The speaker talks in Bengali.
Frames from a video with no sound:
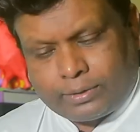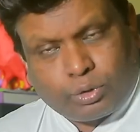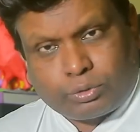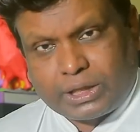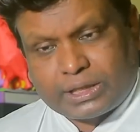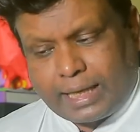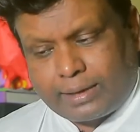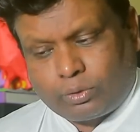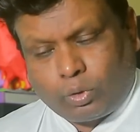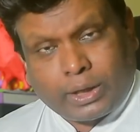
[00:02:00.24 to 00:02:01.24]
চৌত্রিশ
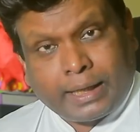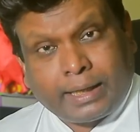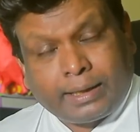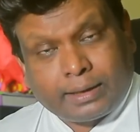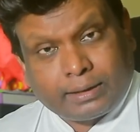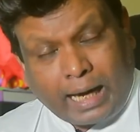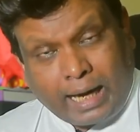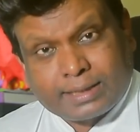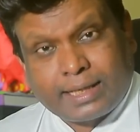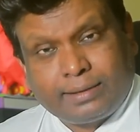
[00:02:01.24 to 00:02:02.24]
রান করে
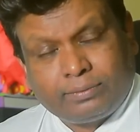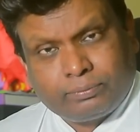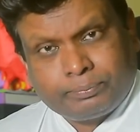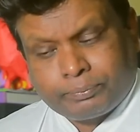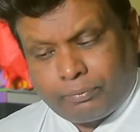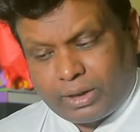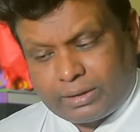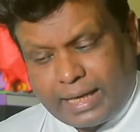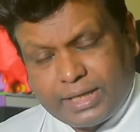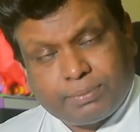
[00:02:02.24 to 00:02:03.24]
আছেন
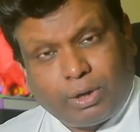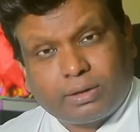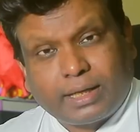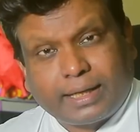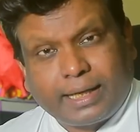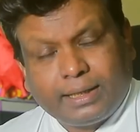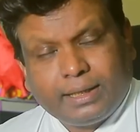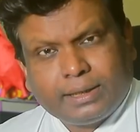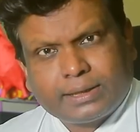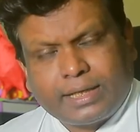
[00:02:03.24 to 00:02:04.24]
তেইশ বল থেকে
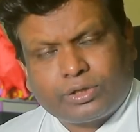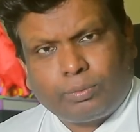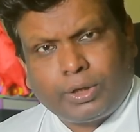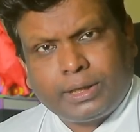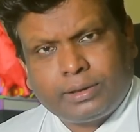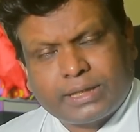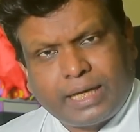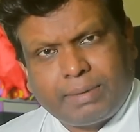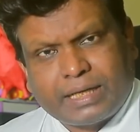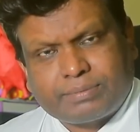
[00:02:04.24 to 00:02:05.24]
সেই সময়
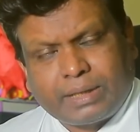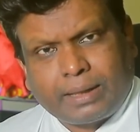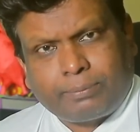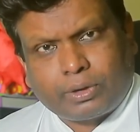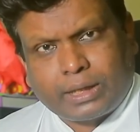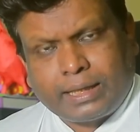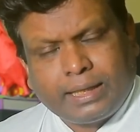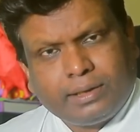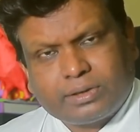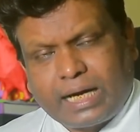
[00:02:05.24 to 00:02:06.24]
সেই ব্যাটসম্যানের পক্ষে
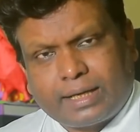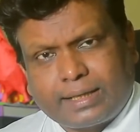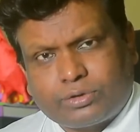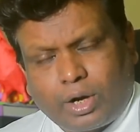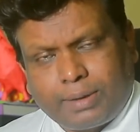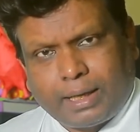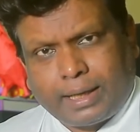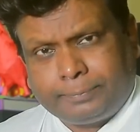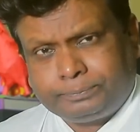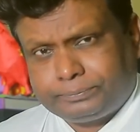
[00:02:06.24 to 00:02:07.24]
চারটা ছয়
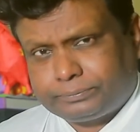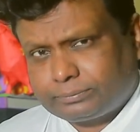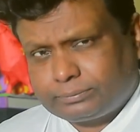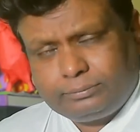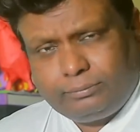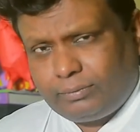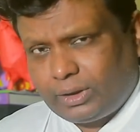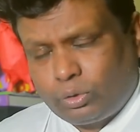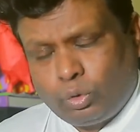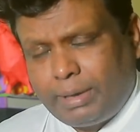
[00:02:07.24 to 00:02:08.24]
মারা
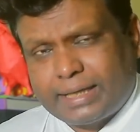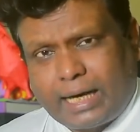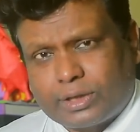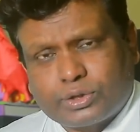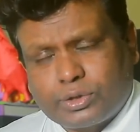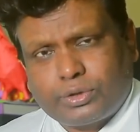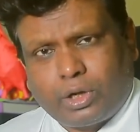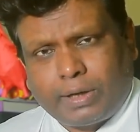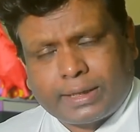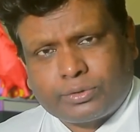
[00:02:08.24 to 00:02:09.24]
খুব একটা আশ্চর্য
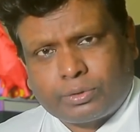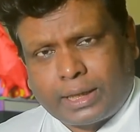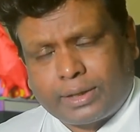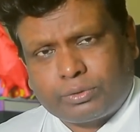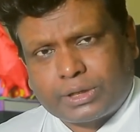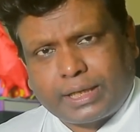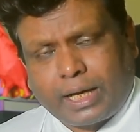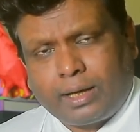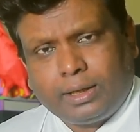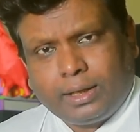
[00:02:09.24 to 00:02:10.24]
হওয়ার কিছু না কিন্তু সেটা